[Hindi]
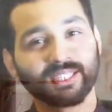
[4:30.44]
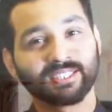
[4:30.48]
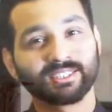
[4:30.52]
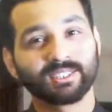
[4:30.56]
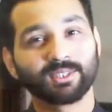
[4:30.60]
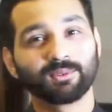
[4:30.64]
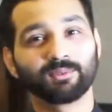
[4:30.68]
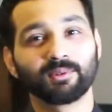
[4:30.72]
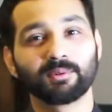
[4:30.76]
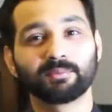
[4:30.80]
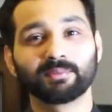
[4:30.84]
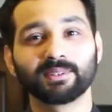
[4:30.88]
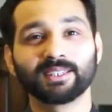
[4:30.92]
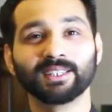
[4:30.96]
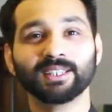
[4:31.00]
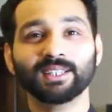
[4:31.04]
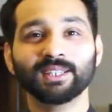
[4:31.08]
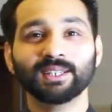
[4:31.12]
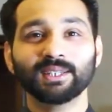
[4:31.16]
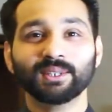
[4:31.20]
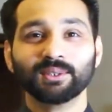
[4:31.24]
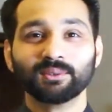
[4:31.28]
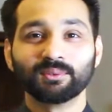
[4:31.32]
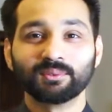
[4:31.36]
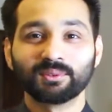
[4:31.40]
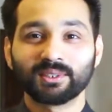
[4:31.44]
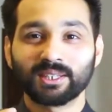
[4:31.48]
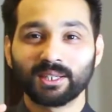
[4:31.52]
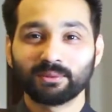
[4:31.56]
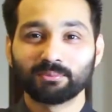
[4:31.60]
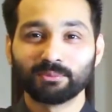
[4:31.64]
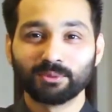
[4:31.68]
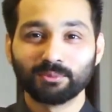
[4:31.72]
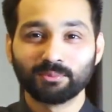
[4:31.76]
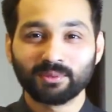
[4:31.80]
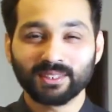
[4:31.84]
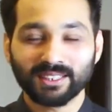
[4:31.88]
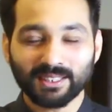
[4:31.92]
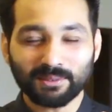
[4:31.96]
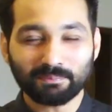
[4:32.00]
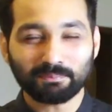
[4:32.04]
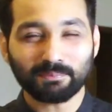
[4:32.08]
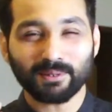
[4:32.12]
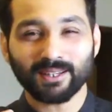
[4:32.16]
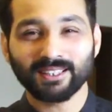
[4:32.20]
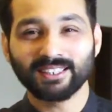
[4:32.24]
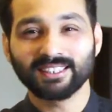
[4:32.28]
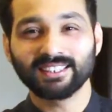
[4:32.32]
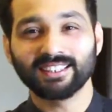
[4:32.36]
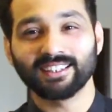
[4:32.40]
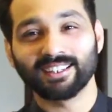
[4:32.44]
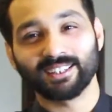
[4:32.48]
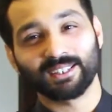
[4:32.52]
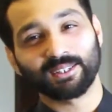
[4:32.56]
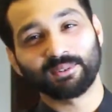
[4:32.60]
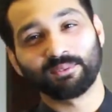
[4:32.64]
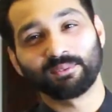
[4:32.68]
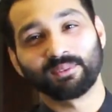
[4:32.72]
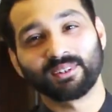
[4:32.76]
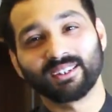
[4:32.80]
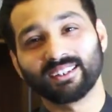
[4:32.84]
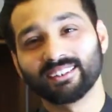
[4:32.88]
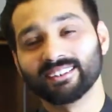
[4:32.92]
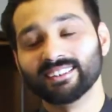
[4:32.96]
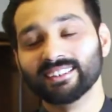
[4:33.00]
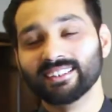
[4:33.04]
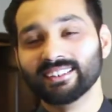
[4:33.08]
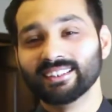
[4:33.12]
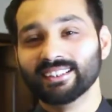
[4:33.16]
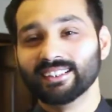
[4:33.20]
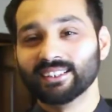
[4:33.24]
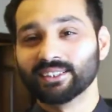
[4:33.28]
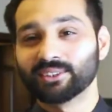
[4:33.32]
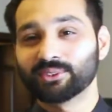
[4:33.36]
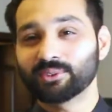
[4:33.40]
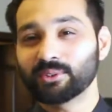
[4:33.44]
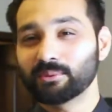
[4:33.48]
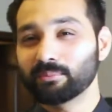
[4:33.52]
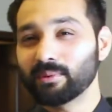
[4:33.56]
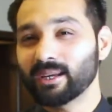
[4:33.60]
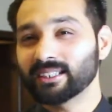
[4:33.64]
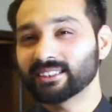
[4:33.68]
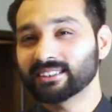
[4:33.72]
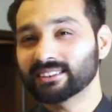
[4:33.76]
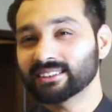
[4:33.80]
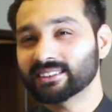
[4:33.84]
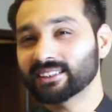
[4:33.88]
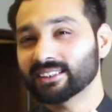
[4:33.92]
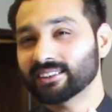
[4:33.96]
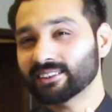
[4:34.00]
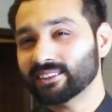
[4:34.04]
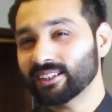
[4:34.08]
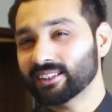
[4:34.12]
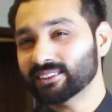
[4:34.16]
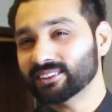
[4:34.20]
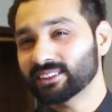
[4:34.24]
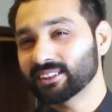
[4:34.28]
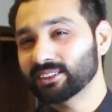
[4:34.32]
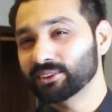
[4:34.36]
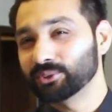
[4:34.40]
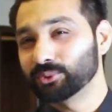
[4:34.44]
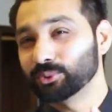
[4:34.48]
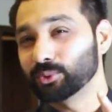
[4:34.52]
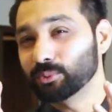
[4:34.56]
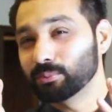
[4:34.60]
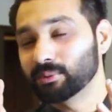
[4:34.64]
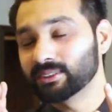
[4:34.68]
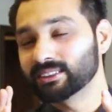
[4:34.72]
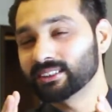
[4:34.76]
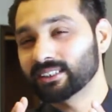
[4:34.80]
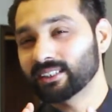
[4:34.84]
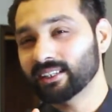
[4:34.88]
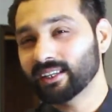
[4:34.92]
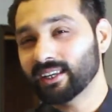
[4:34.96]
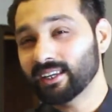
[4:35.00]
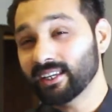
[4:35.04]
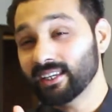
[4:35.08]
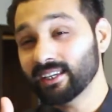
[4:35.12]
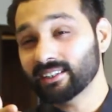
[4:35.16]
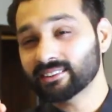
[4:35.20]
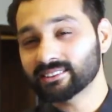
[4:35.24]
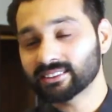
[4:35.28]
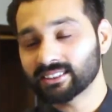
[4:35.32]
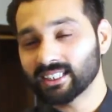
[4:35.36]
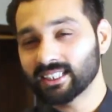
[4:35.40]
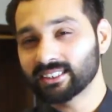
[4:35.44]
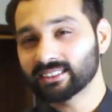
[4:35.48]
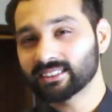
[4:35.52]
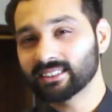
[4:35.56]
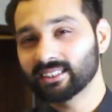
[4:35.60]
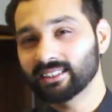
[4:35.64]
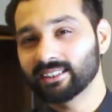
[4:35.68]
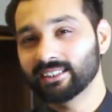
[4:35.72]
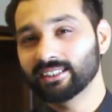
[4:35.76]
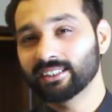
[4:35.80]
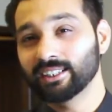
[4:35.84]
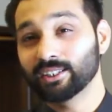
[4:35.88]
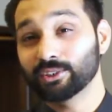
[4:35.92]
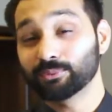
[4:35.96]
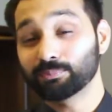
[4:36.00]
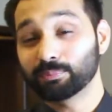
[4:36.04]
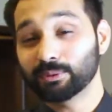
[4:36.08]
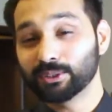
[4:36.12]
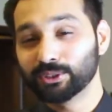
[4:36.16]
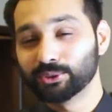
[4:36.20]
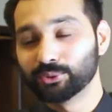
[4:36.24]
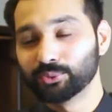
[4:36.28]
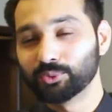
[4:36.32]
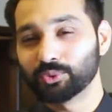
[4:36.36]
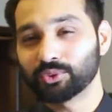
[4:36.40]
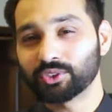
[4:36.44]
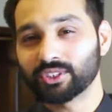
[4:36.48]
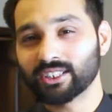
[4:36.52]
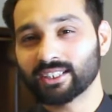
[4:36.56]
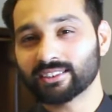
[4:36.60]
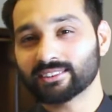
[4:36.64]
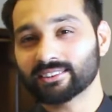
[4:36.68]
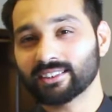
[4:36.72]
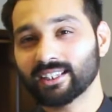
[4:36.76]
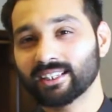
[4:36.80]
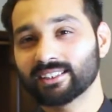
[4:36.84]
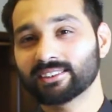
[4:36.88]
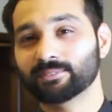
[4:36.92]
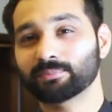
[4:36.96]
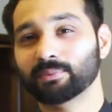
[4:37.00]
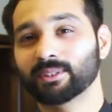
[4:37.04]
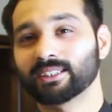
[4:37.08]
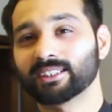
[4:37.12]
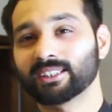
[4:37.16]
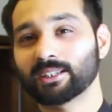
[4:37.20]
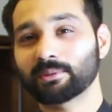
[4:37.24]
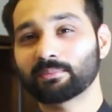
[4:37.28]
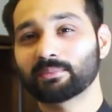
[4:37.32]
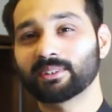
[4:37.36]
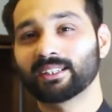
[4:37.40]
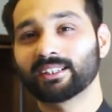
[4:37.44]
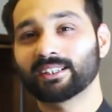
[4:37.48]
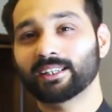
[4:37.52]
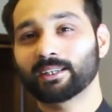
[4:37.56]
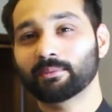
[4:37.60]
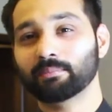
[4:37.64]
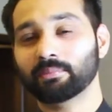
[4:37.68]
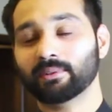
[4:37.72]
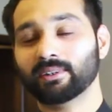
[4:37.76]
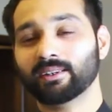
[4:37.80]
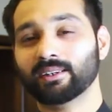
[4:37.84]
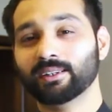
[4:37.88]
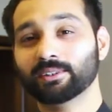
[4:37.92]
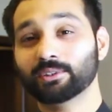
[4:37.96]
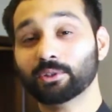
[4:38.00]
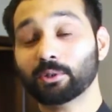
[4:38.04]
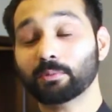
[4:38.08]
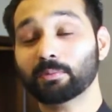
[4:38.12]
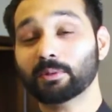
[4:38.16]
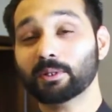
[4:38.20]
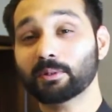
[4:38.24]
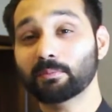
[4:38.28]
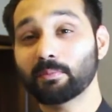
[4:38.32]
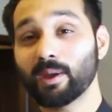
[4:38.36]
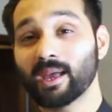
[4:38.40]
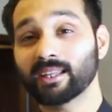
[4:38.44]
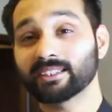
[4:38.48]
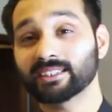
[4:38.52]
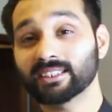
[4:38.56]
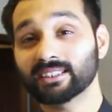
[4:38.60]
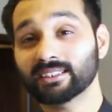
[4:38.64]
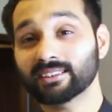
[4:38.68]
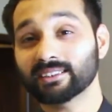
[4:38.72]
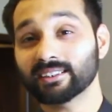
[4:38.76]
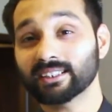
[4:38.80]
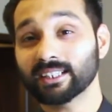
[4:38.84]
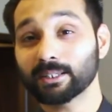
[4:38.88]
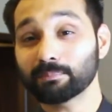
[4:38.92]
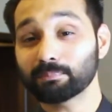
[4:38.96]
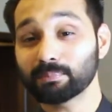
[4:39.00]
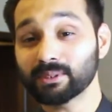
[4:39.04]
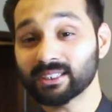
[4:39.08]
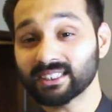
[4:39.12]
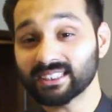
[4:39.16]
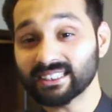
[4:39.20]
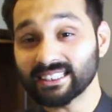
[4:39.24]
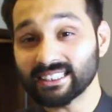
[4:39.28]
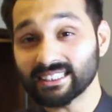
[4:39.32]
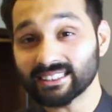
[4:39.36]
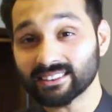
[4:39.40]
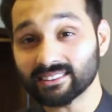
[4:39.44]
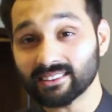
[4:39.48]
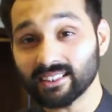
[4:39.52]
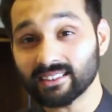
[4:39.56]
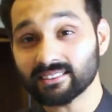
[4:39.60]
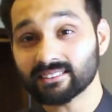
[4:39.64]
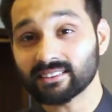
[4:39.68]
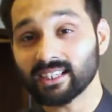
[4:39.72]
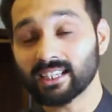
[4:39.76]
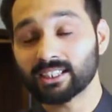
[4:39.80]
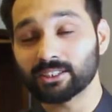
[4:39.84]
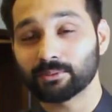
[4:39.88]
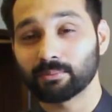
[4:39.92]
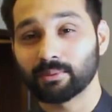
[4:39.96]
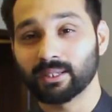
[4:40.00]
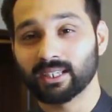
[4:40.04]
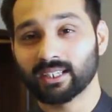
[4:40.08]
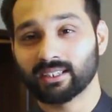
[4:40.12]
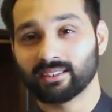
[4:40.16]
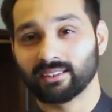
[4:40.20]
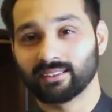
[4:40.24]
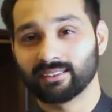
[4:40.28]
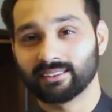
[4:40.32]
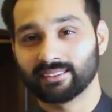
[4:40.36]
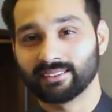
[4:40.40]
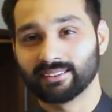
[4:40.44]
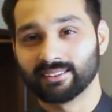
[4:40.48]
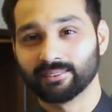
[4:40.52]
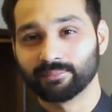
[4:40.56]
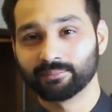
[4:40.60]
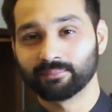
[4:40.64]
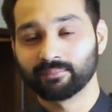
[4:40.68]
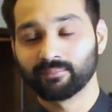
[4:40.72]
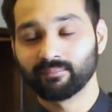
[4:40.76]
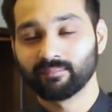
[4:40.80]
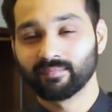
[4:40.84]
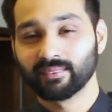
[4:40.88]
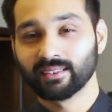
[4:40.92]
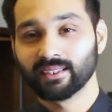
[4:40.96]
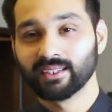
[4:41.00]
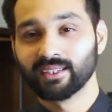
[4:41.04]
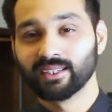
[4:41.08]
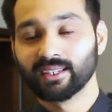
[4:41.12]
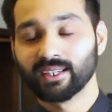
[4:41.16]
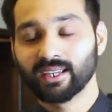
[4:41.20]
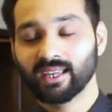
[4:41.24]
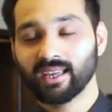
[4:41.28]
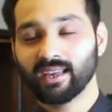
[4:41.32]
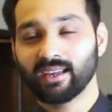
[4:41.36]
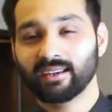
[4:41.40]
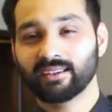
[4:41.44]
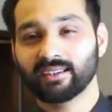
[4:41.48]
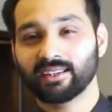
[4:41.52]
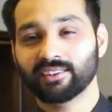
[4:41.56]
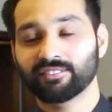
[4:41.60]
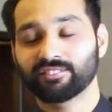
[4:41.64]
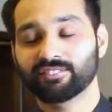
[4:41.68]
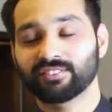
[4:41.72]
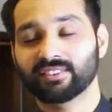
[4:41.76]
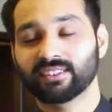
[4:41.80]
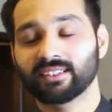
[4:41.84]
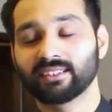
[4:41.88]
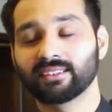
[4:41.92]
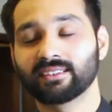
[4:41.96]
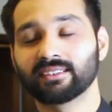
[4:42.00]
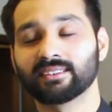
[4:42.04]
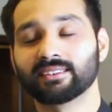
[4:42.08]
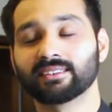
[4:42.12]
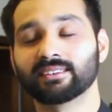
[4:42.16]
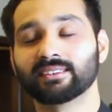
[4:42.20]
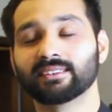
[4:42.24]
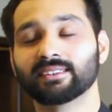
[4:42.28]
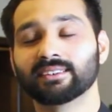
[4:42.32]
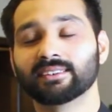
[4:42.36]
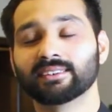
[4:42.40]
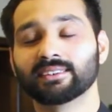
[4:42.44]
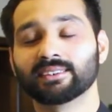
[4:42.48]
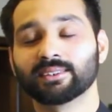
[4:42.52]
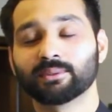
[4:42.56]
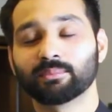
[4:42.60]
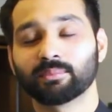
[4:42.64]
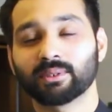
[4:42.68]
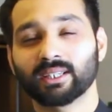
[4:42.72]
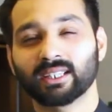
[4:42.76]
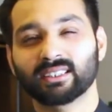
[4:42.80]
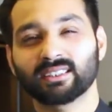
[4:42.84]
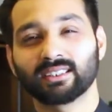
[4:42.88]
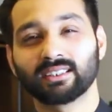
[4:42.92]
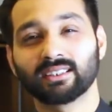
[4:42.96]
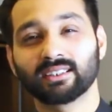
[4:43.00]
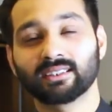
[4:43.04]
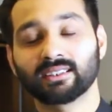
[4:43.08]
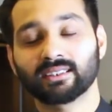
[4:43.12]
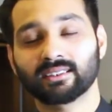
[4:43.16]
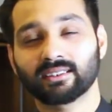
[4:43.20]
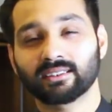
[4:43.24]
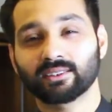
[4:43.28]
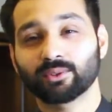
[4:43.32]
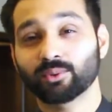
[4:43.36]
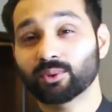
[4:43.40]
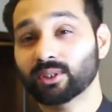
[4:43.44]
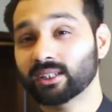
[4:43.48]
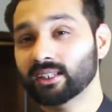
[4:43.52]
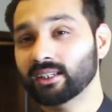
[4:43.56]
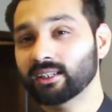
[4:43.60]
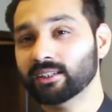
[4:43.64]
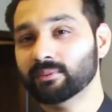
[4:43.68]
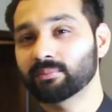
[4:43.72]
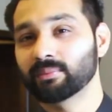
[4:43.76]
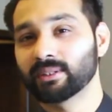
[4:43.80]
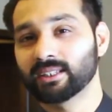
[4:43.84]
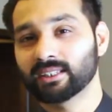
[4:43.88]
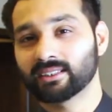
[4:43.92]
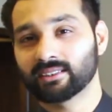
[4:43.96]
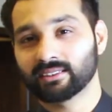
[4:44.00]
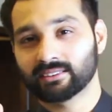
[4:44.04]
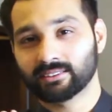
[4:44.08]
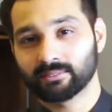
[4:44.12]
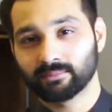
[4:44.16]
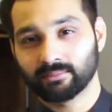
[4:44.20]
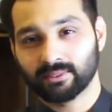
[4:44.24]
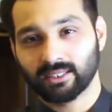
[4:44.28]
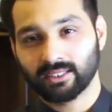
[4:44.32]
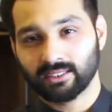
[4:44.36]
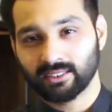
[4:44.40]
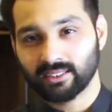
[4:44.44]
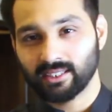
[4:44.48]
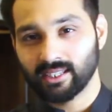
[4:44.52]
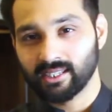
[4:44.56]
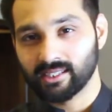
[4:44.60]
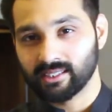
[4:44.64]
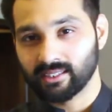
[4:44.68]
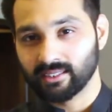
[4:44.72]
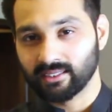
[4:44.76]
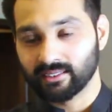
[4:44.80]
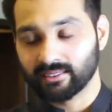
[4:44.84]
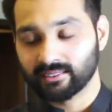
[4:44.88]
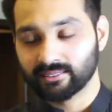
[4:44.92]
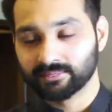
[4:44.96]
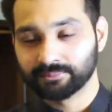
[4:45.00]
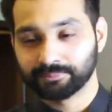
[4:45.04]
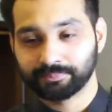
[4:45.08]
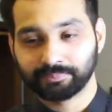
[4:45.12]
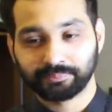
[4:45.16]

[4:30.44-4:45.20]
देखते हुए भी उनके मुंह में अंदर पानी आ रहा होगा तो इमेजिन करें रात के दो बज रहे हैं एक स्लाइस ले लिया फिर दूसरा स्लाइस पंद्रह मिनट के बाद और फिर इमेजिन करें फिर तीसरा स्लाइस मैंने खा लिया एंड आई फील मेरा दिल कर रहा था केक मैंने ख़त्म कर दिया ये केक